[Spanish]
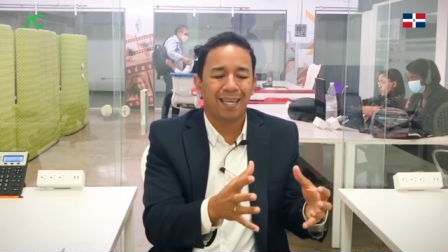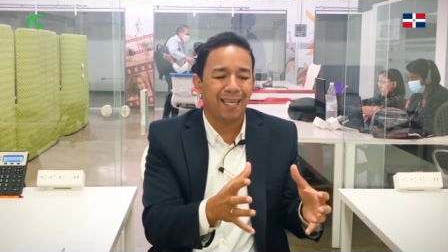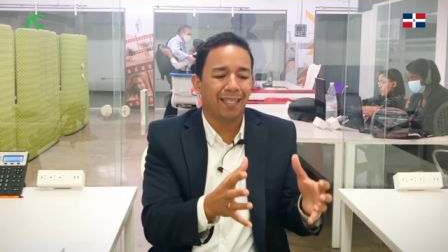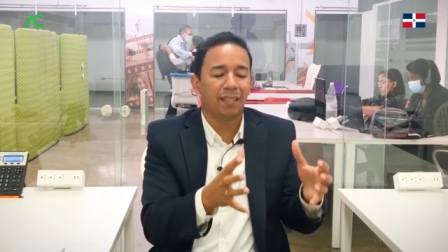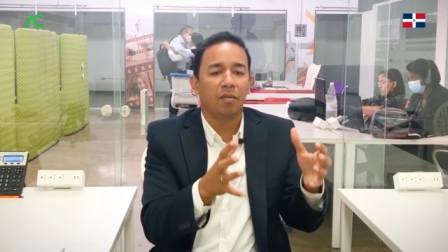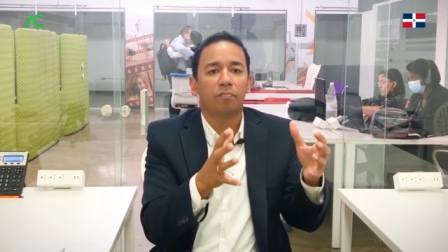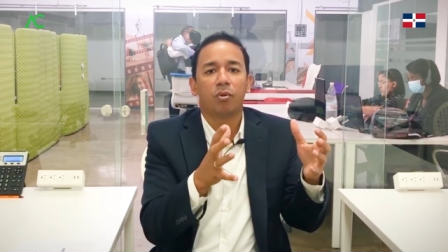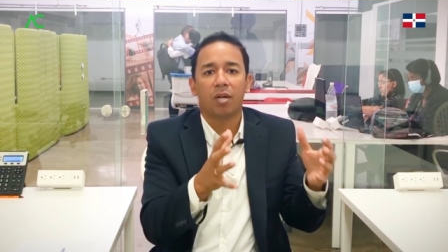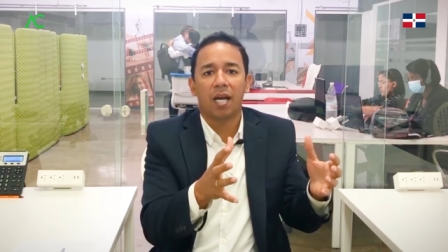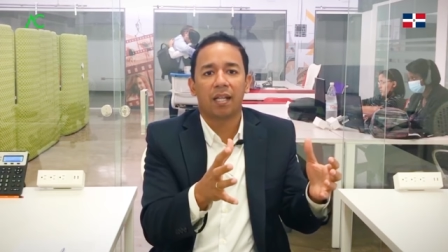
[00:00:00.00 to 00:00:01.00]
en esa
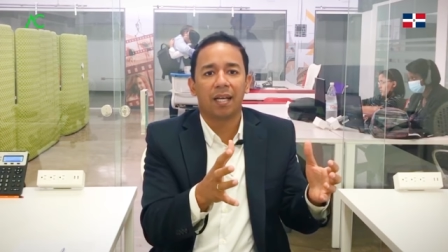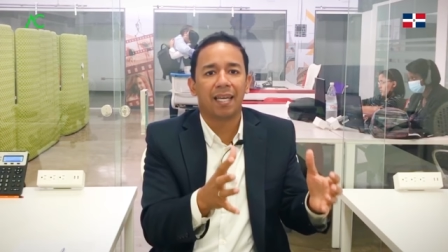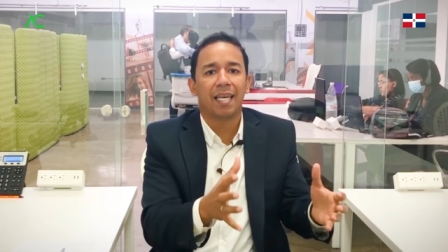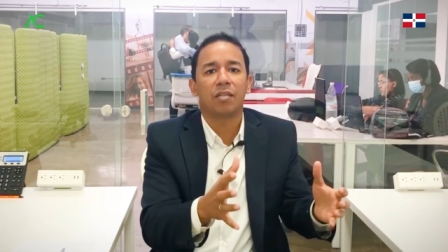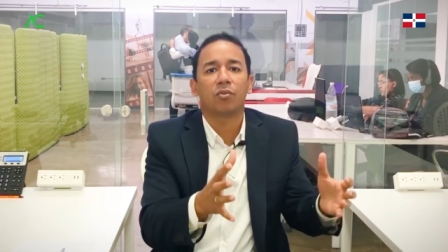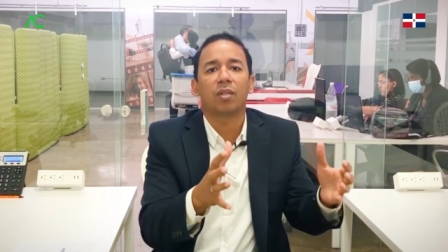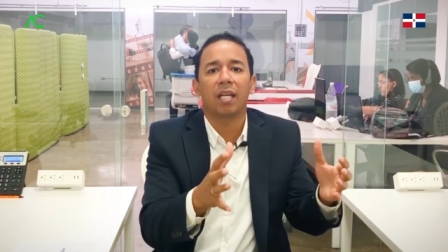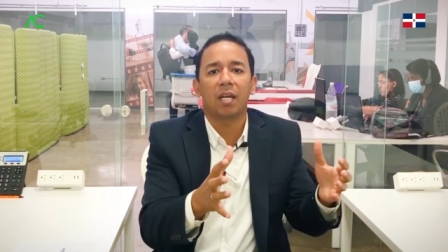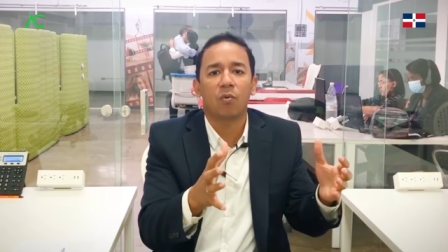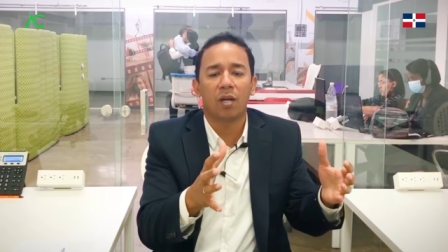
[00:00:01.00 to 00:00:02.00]
temporada, en esos
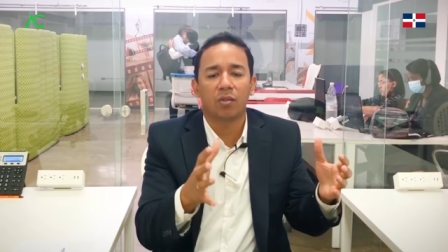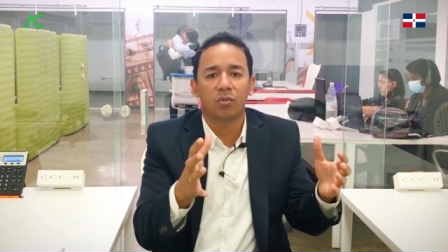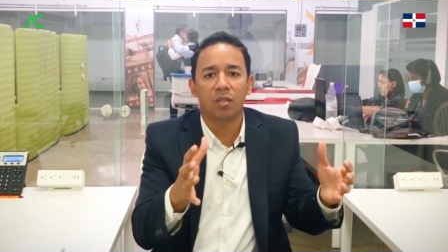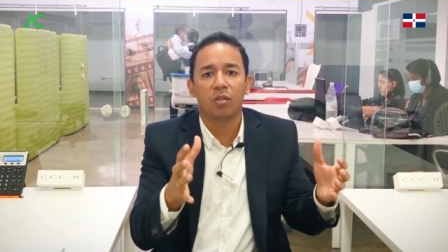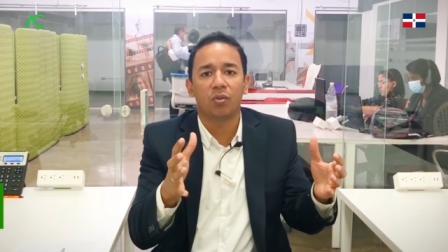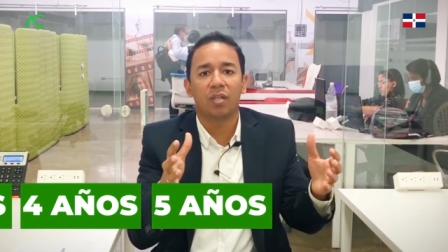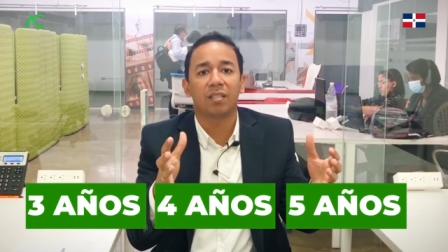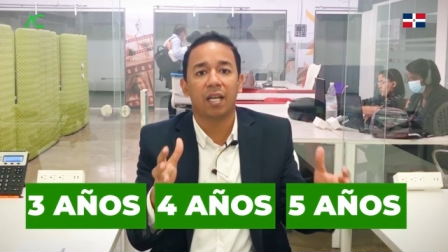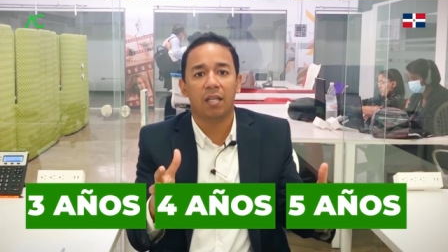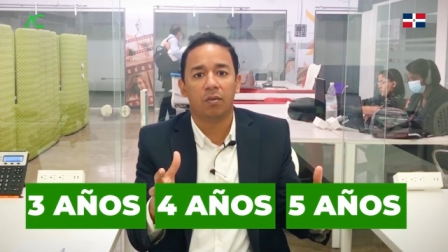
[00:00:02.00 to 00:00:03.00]
3, 4, 5,
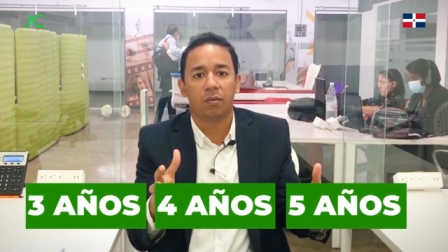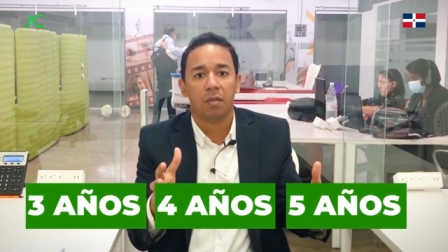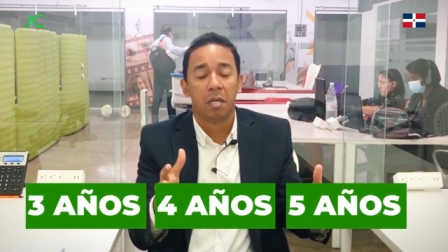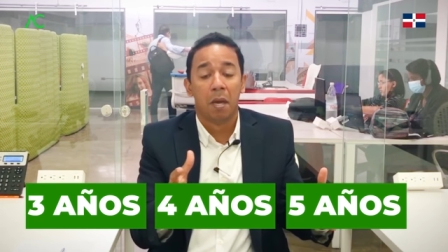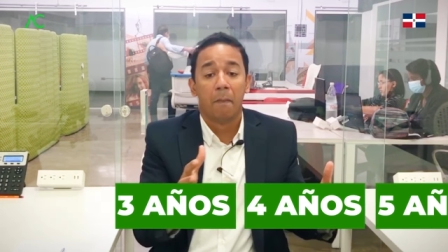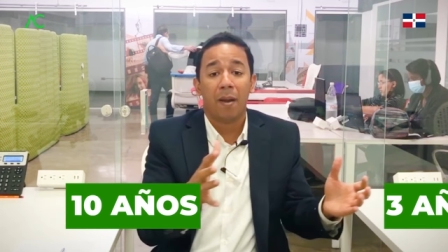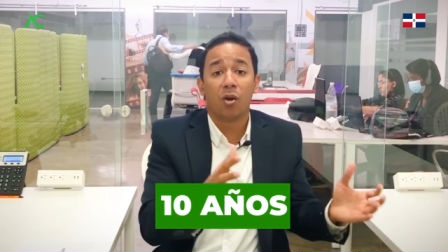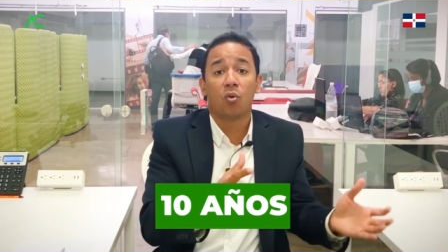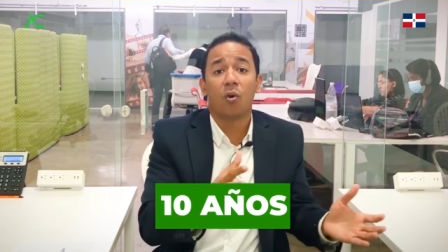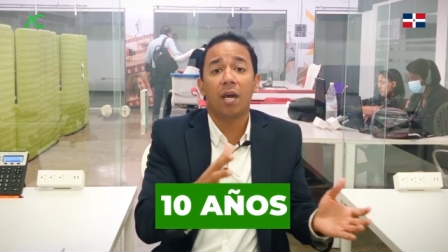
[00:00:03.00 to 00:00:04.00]
10 años.
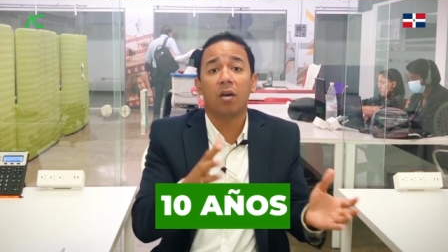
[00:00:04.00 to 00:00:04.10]
Pero